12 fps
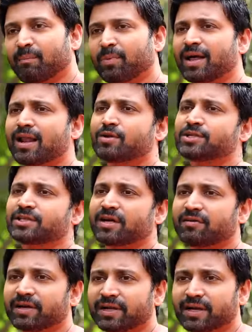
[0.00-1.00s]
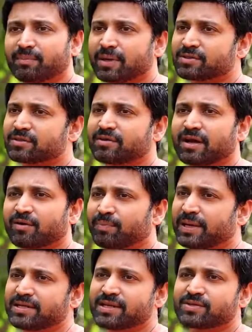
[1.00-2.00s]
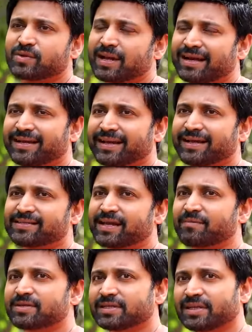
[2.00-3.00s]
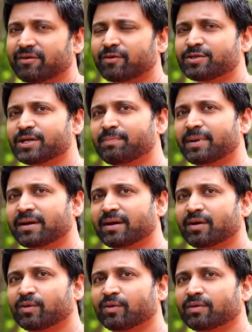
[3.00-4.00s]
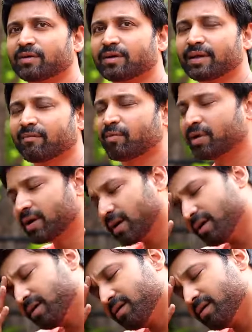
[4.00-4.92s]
అప్పుడు ఆలోచిద్దామండి కానీ ప్రస్తుతం నాకు పెళ్లి చేసుకో అంటే ఎవరో చెప్పారు నాకు మొన్న